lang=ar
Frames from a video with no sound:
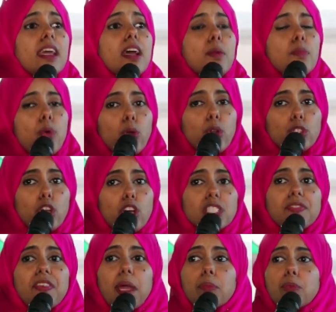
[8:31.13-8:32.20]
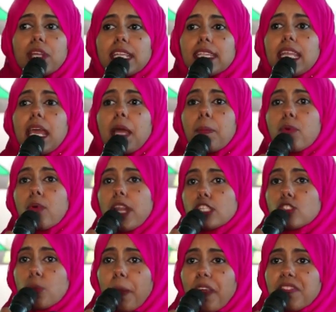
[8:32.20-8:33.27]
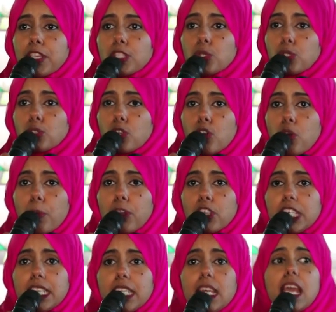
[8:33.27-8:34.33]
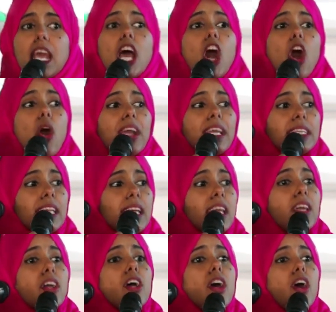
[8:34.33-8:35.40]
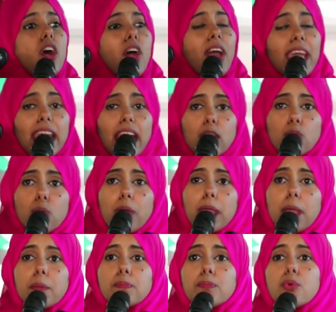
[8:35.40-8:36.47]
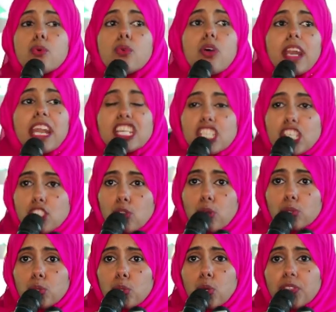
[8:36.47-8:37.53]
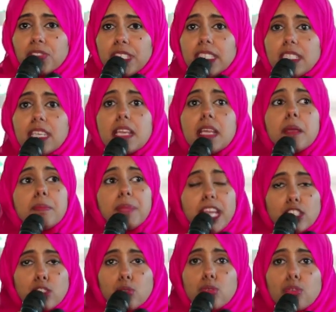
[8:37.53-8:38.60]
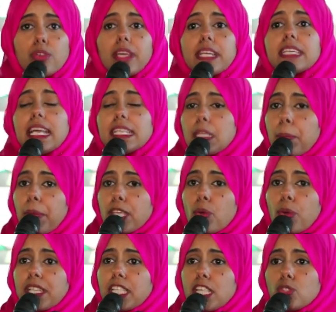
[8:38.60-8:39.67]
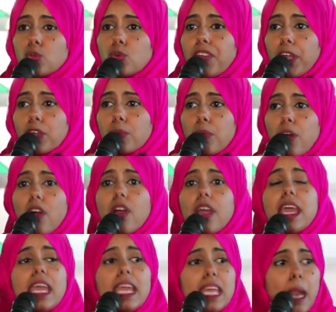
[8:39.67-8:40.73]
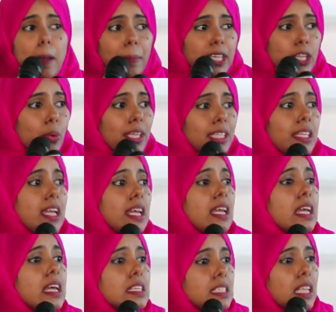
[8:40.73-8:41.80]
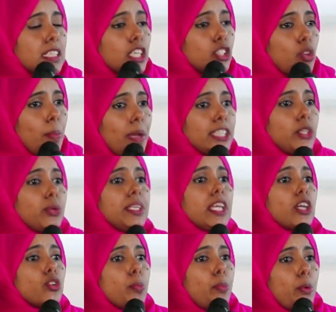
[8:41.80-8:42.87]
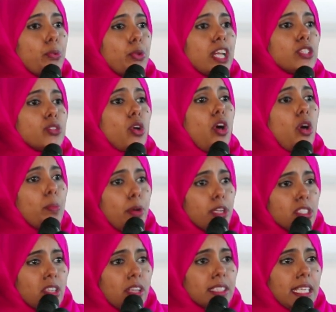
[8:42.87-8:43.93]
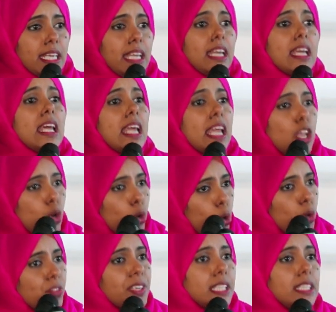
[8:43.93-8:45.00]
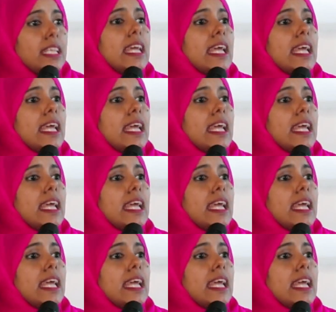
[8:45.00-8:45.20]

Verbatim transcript: كما تعلمون فإن هناك نسبة كبيرة من السكان الإقليم يعانون من الفقر نظرا للكثافة السكانية ومن هذا المنطلق ينشط